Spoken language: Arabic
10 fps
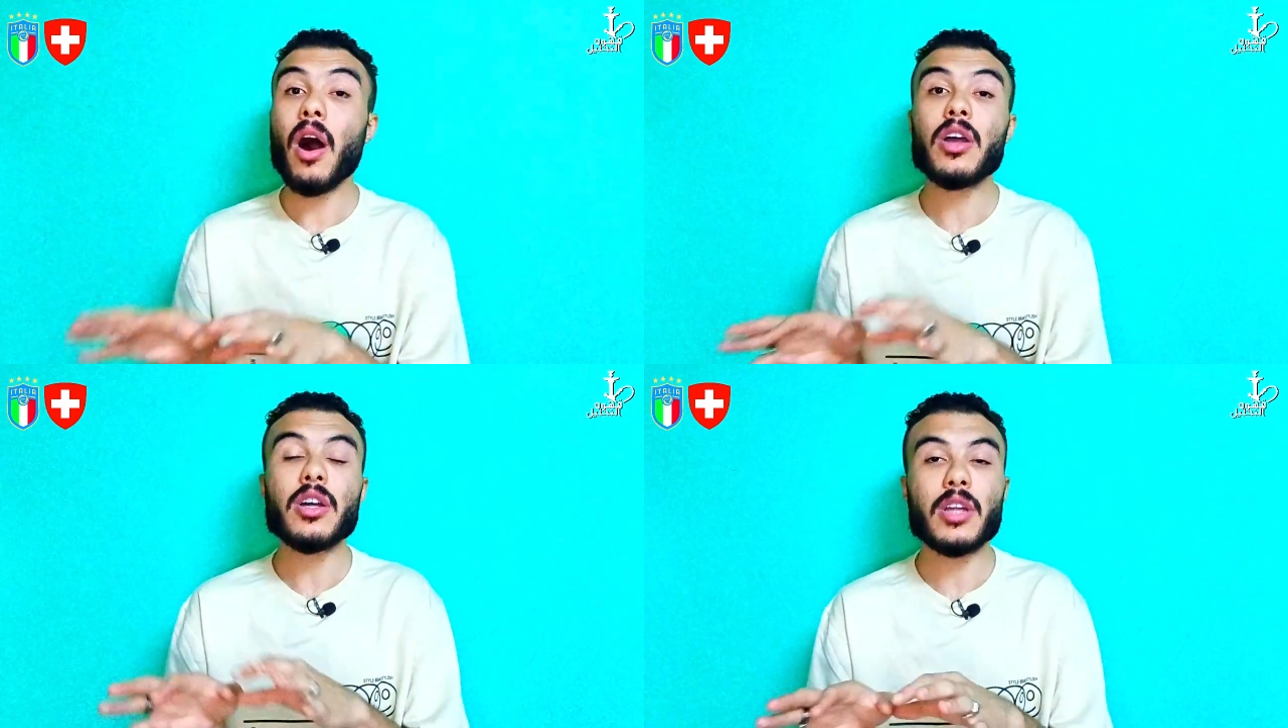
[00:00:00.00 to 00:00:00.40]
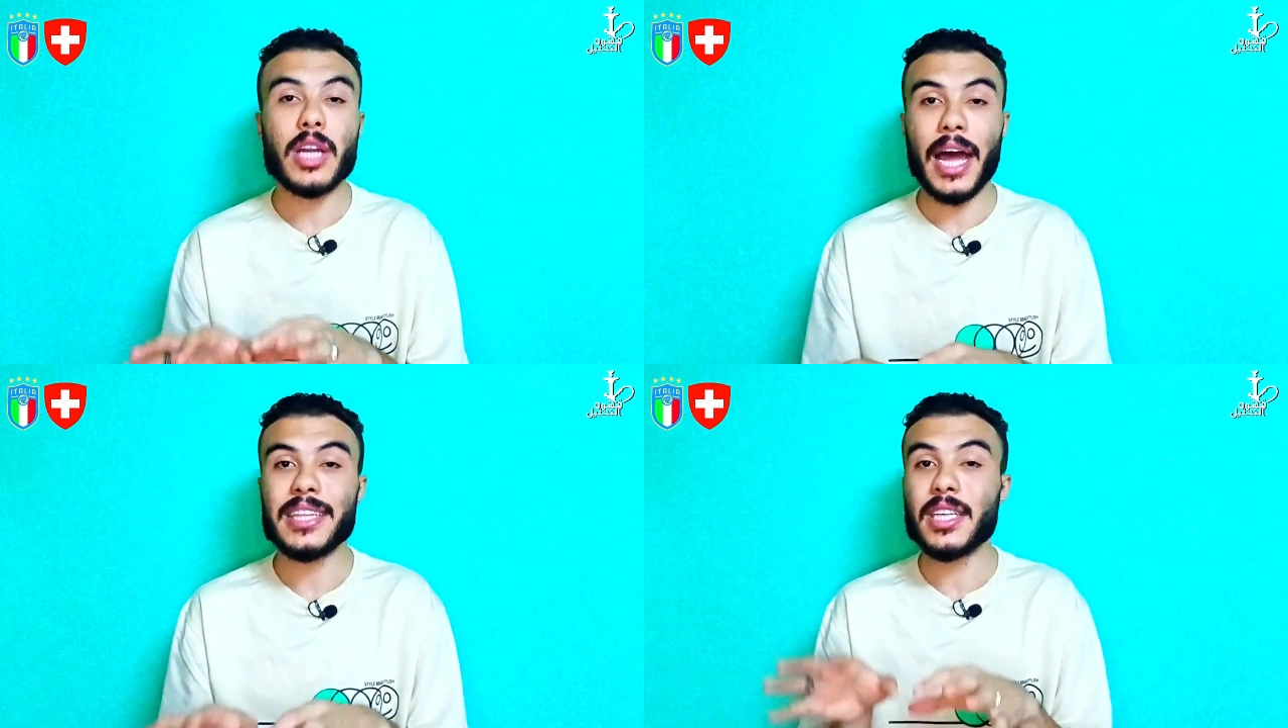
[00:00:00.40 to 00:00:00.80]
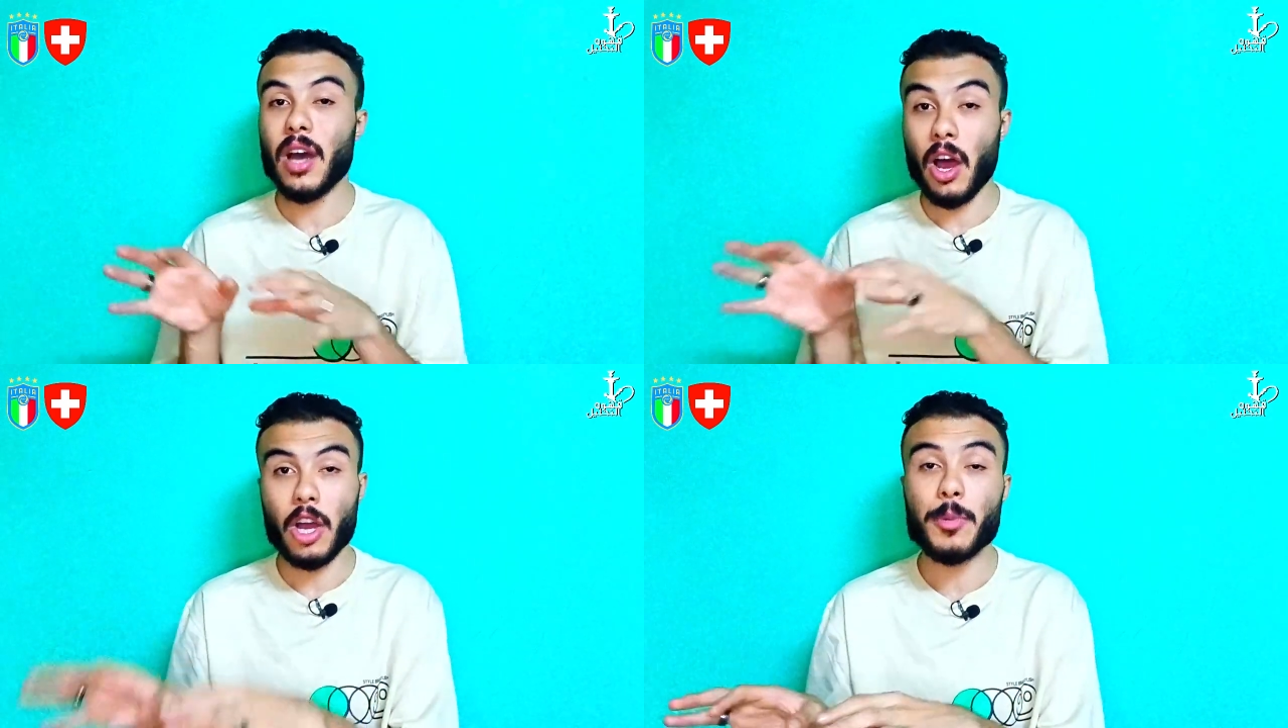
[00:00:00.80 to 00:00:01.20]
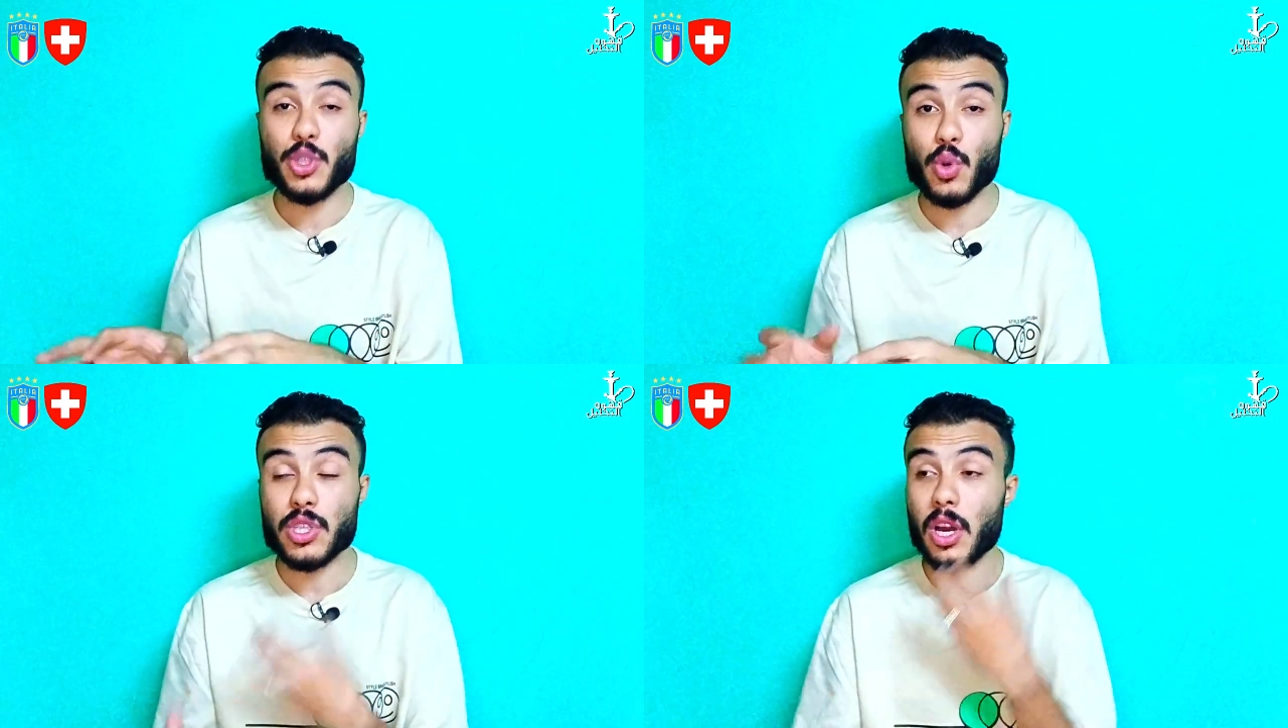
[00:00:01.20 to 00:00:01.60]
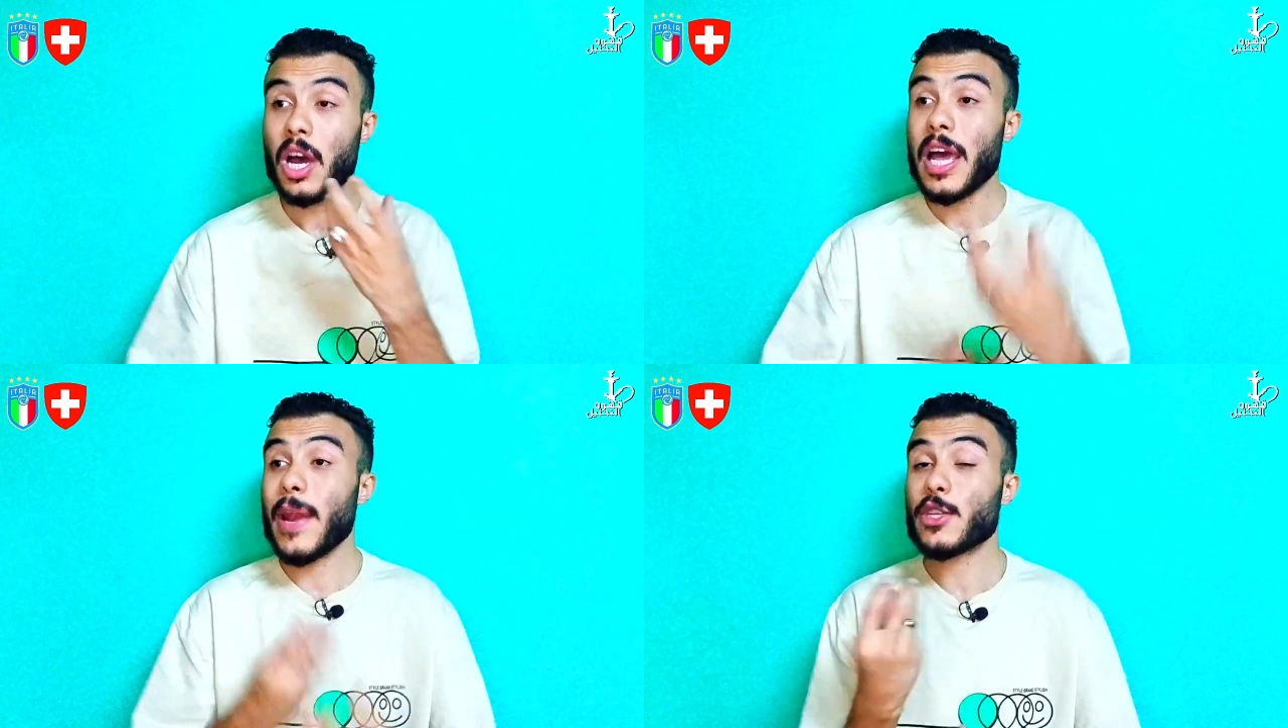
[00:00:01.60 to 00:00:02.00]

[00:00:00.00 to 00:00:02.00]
اه يقدر يعدي عقبه سويسرا